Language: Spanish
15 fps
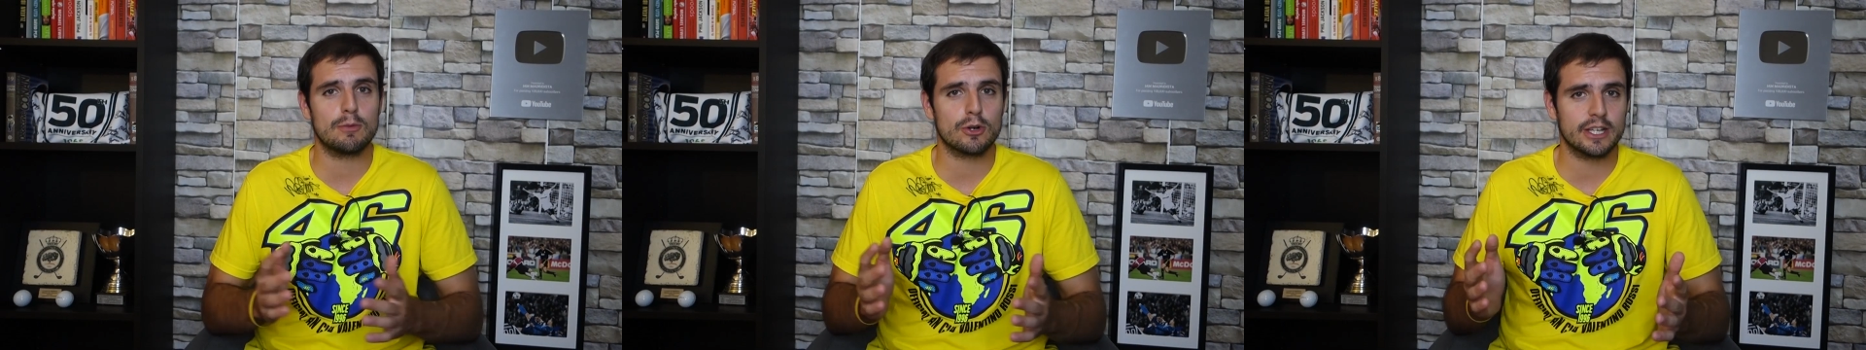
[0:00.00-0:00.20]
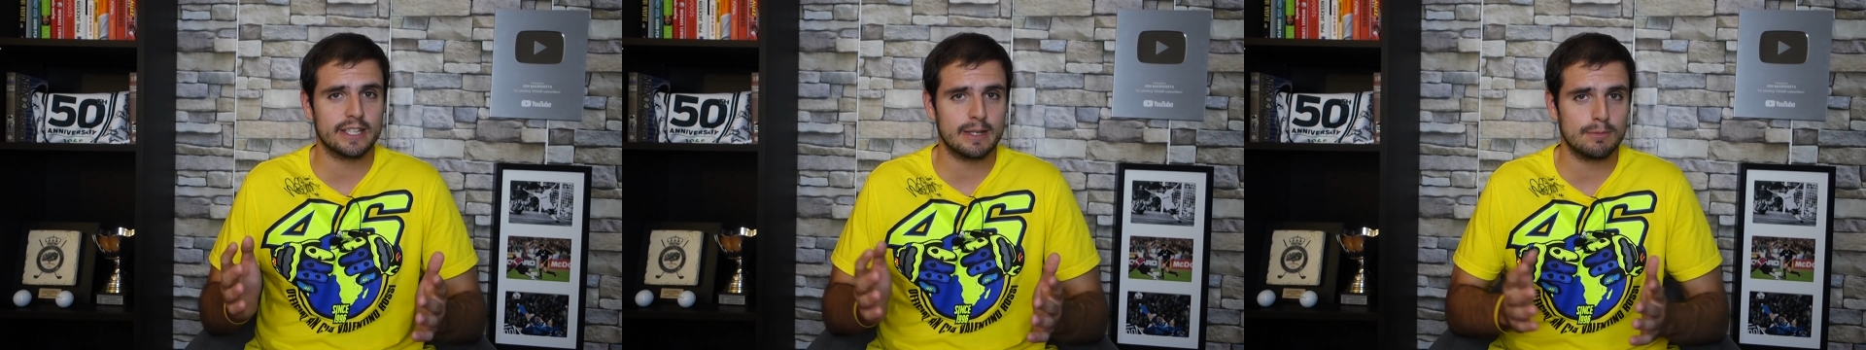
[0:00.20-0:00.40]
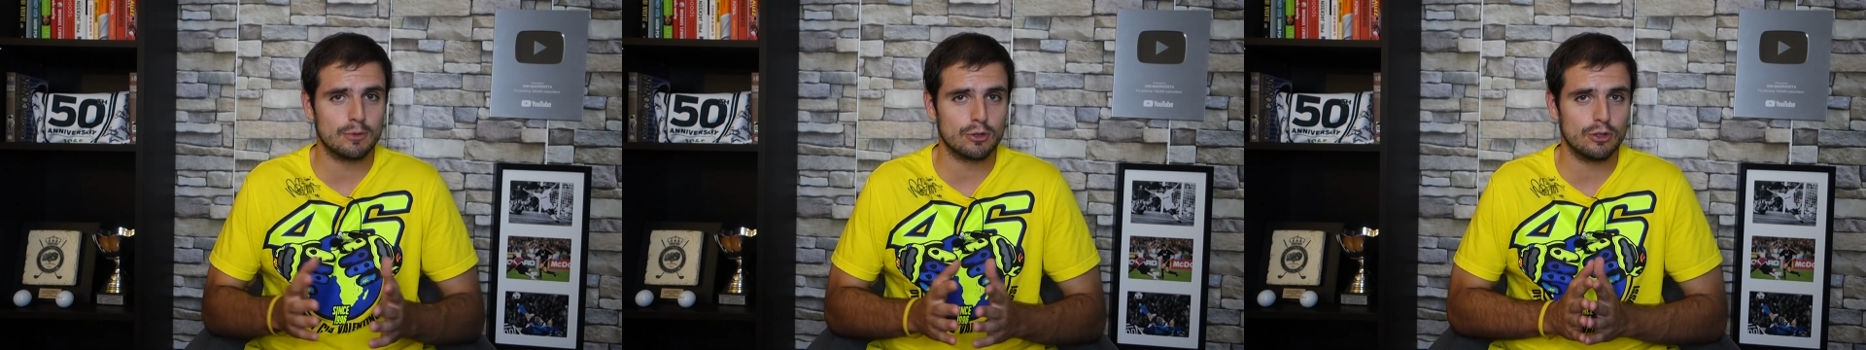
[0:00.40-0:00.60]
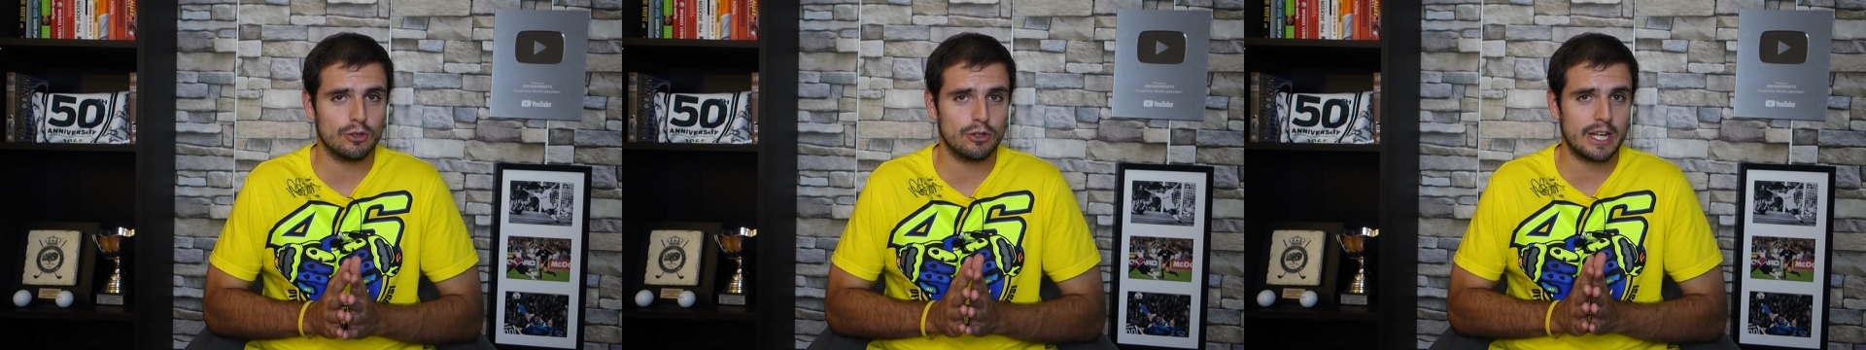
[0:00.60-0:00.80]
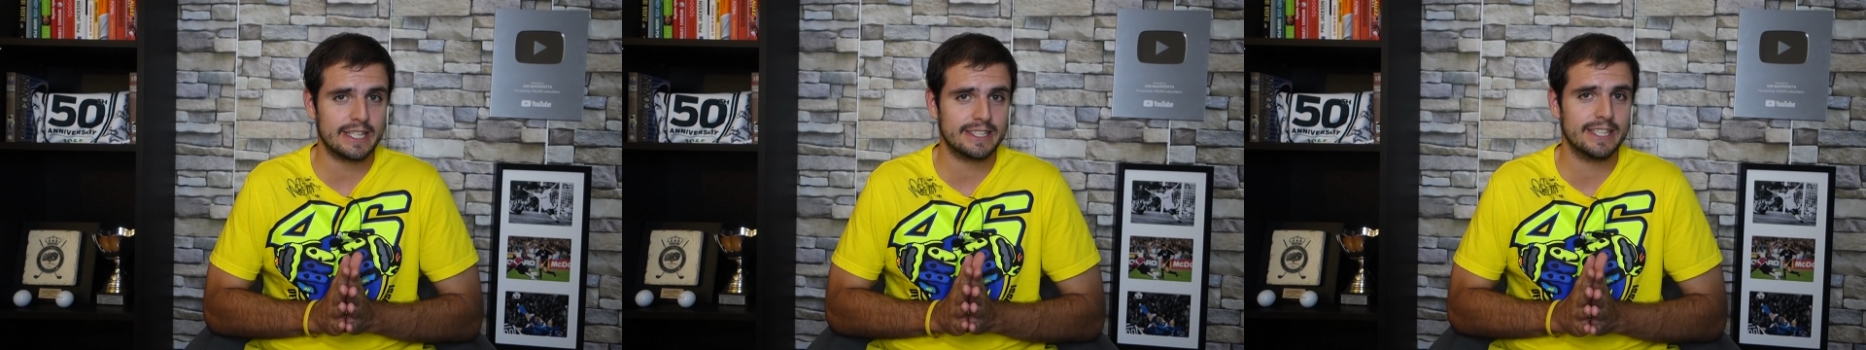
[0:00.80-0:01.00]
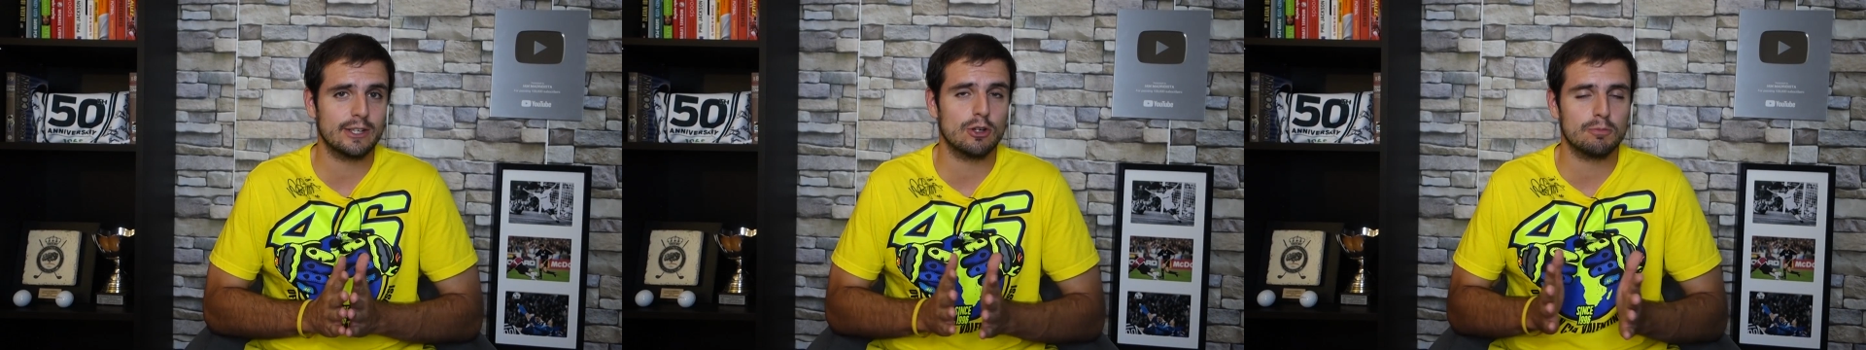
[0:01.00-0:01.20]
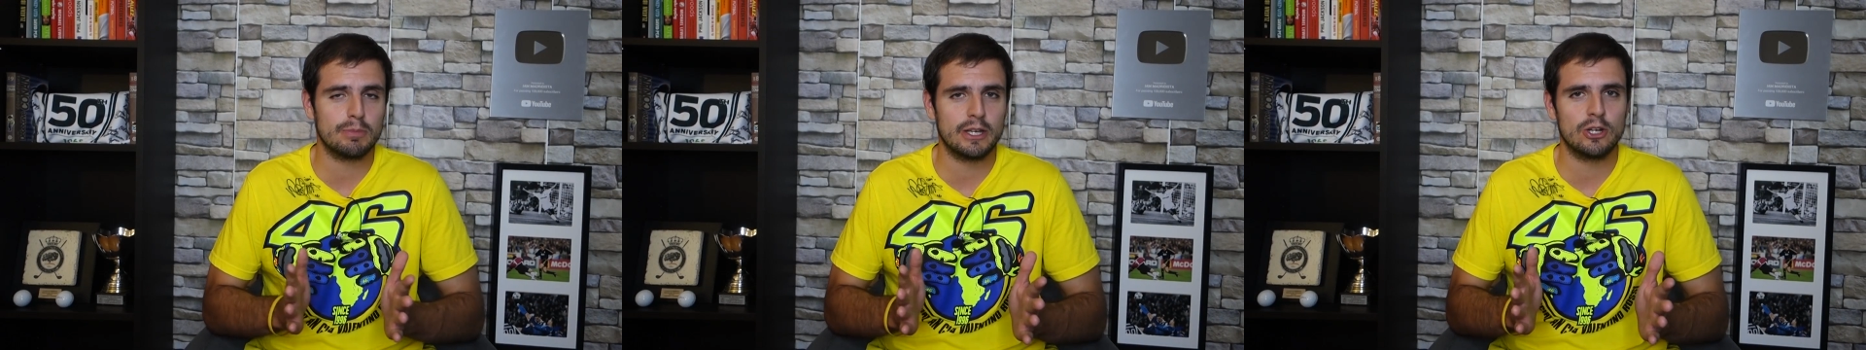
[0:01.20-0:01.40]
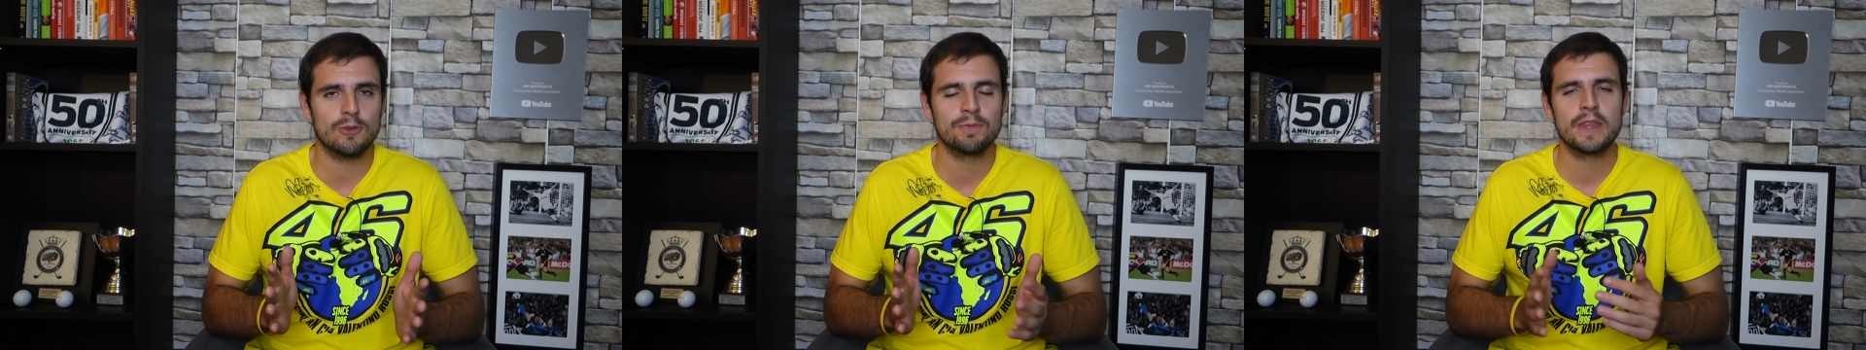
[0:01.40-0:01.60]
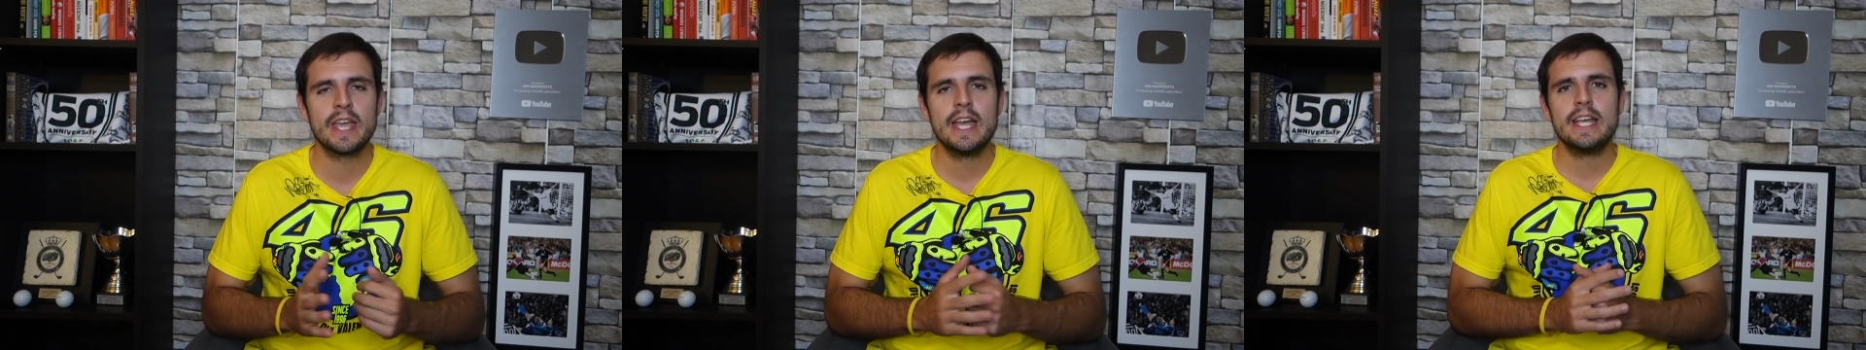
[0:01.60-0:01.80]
porque tampoco la sigo, pero